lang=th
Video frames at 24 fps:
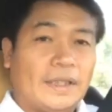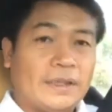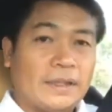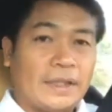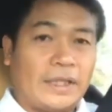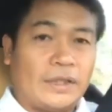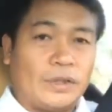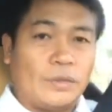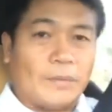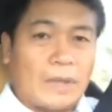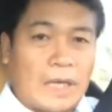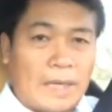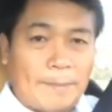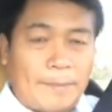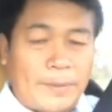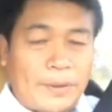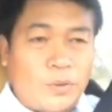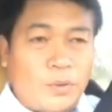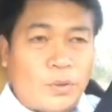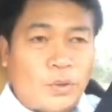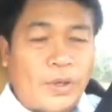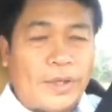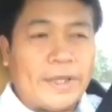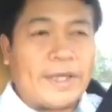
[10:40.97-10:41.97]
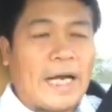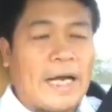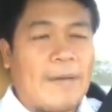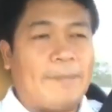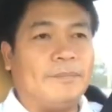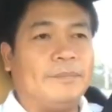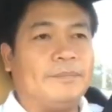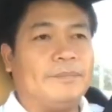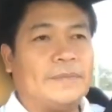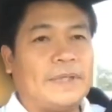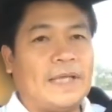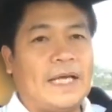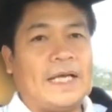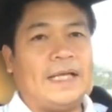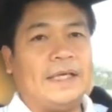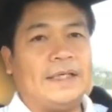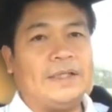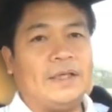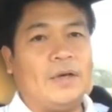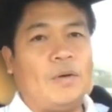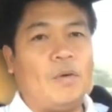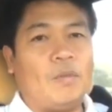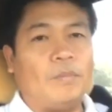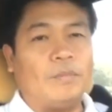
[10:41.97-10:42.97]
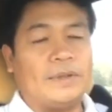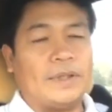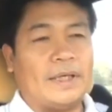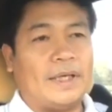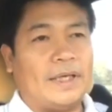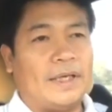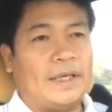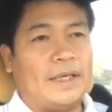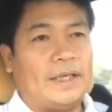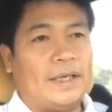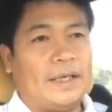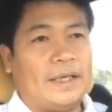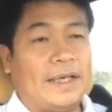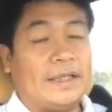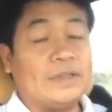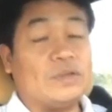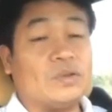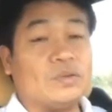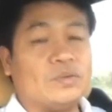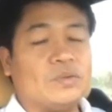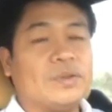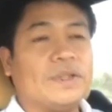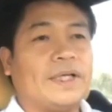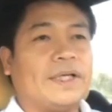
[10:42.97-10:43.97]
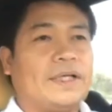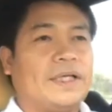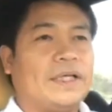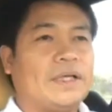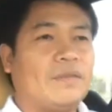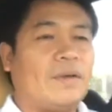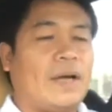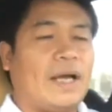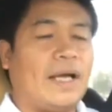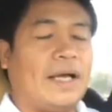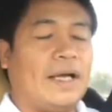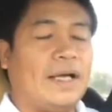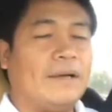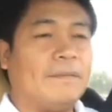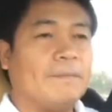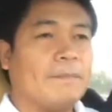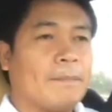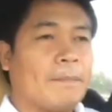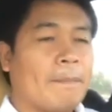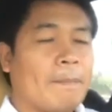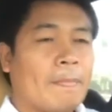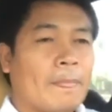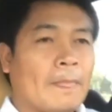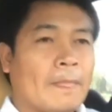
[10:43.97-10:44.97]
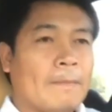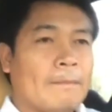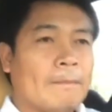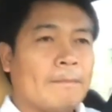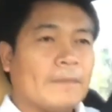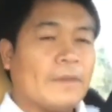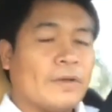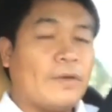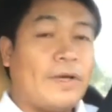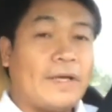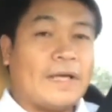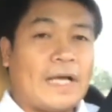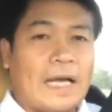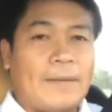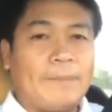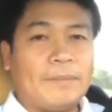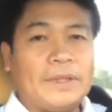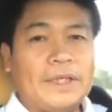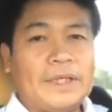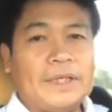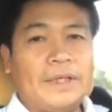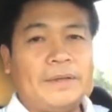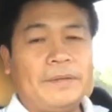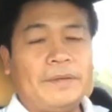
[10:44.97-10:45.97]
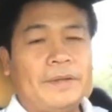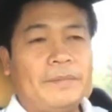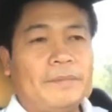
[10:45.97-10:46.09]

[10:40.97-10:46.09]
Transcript: แต่ต้องกลับไปดูถ้อยคำนะฮะเดี๋ยวผมจะไลฟ์สดช่วงเย็นหนึ่งว่าถ้อยคำที่